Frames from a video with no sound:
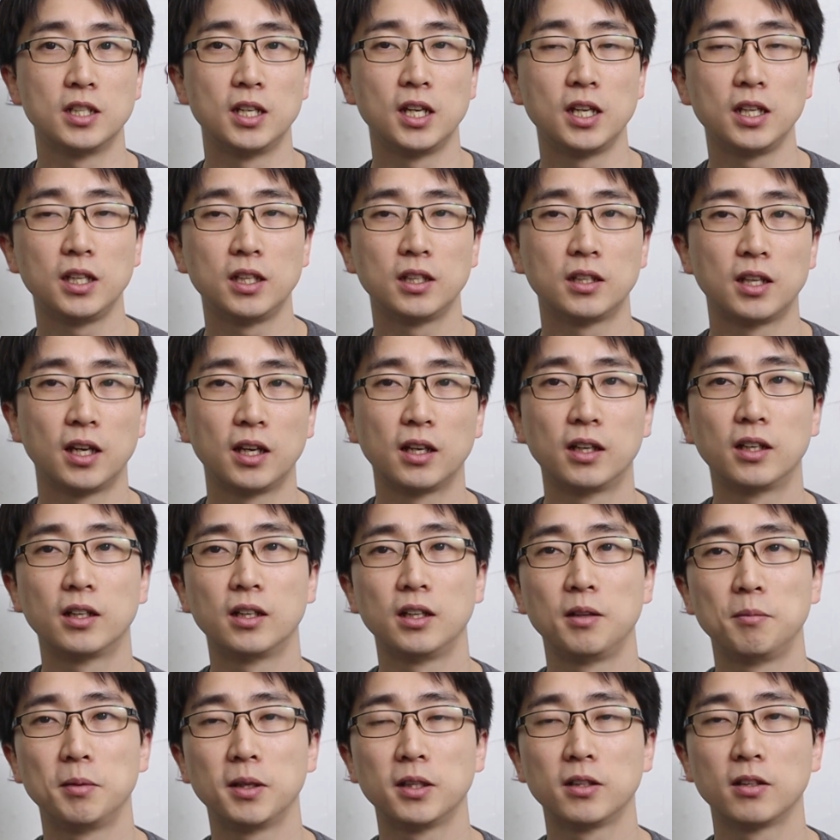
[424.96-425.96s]
진행이
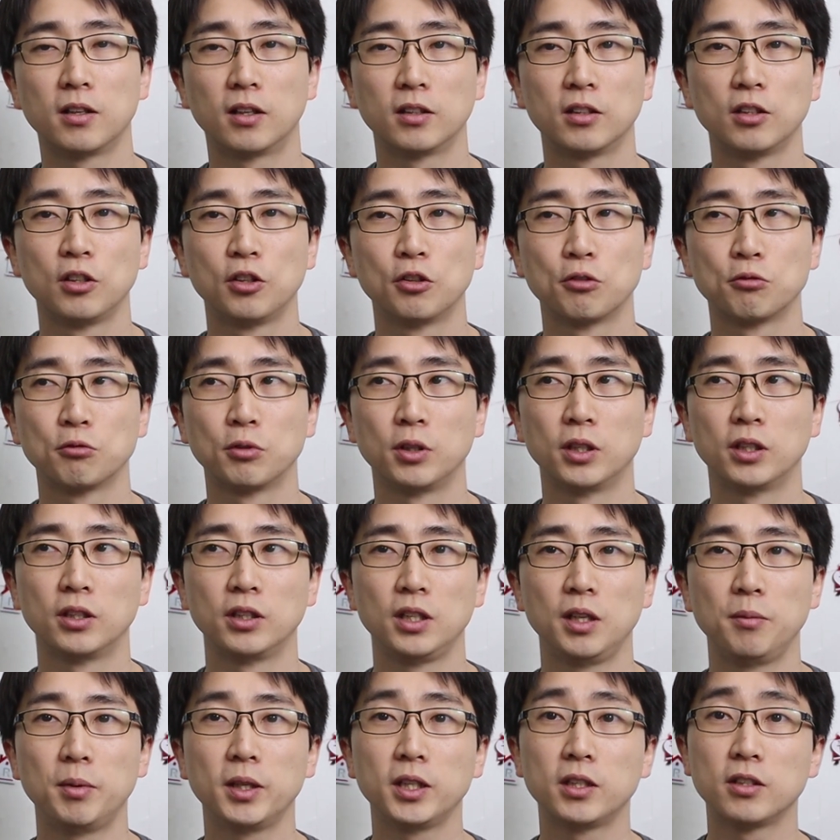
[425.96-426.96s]
될 이벤트 같은
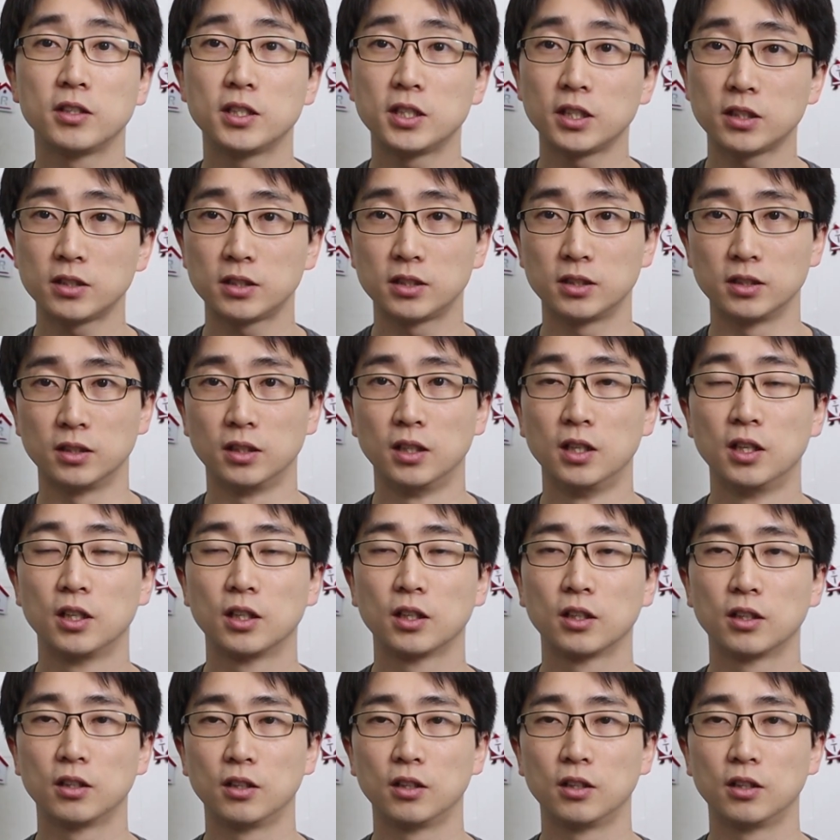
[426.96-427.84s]
경우에는 이벤트 6